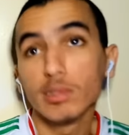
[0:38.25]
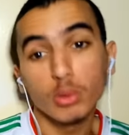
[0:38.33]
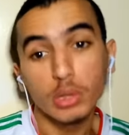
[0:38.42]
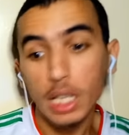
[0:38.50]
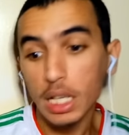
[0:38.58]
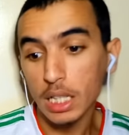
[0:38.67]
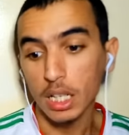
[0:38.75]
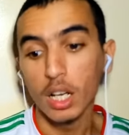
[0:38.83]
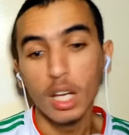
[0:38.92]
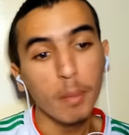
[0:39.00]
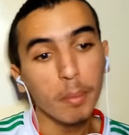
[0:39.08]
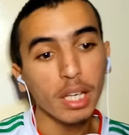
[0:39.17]
سالينا
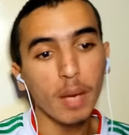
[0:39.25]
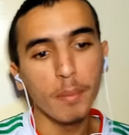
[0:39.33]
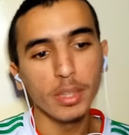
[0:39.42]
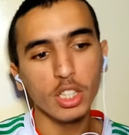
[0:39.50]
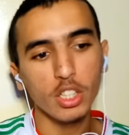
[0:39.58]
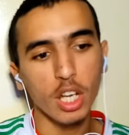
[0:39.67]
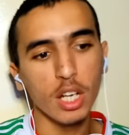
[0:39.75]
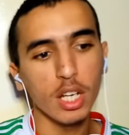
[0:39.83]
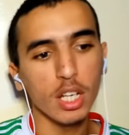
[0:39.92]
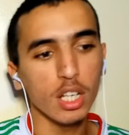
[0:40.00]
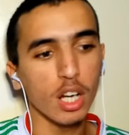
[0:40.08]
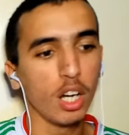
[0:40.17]
ما كيهمنيش
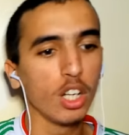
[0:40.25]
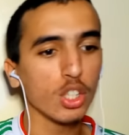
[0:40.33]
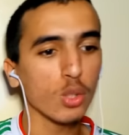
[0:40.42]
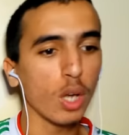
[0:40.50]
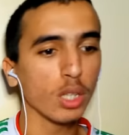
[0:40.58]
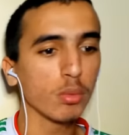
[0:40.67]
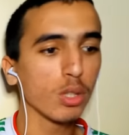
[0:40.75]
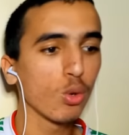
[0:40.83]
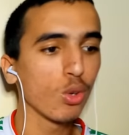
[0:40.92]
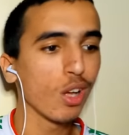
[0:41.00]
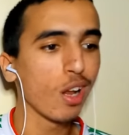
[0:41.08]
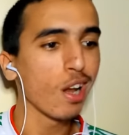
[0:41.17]
انايا شي واحد يبدا
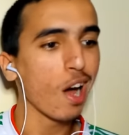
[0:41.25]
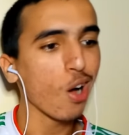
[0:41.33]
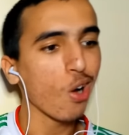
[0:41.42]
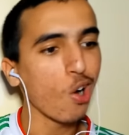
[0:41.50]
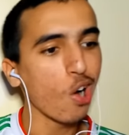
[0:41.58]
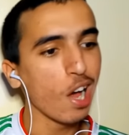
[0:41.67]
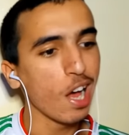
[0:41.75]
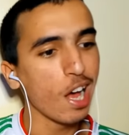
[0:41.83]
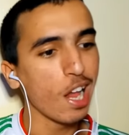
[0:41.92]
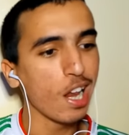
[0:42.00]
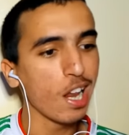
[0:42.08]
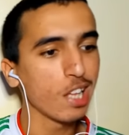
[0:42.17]
يقول لي لا
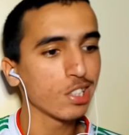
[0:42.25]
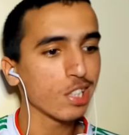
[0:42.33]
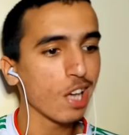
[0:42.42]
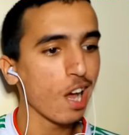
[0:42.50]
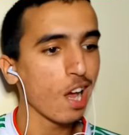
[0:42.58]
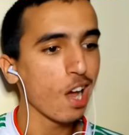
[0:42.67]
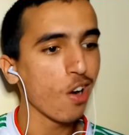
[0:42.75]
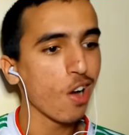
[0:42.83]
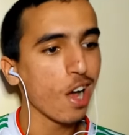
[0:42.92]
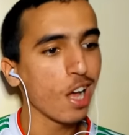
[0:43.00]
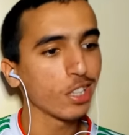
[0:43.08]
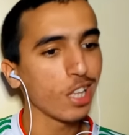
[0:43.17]
خويا لا نتايا
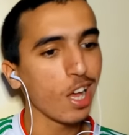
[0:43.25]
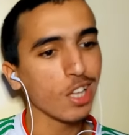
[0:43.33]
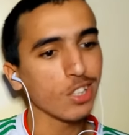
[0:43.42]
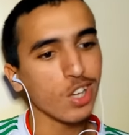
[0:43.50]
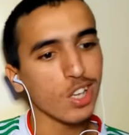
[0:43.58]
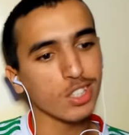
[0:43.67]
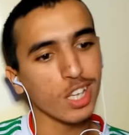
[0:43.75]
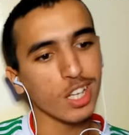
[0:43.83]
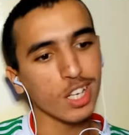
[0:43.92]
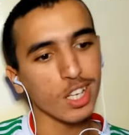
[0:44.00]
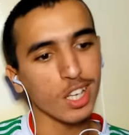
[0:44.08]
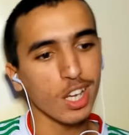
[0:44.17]
وهادي
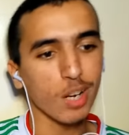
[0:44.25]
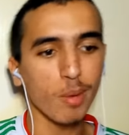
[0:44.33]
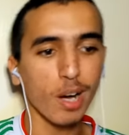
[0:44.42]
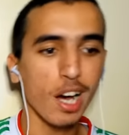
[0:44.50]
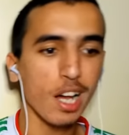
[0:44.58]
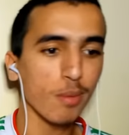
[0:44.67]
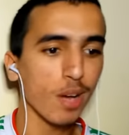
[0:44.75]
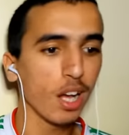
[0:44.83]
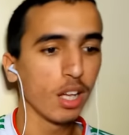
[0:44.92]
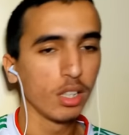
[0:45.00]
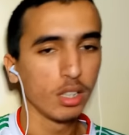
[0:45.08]
جزائريين مغاربه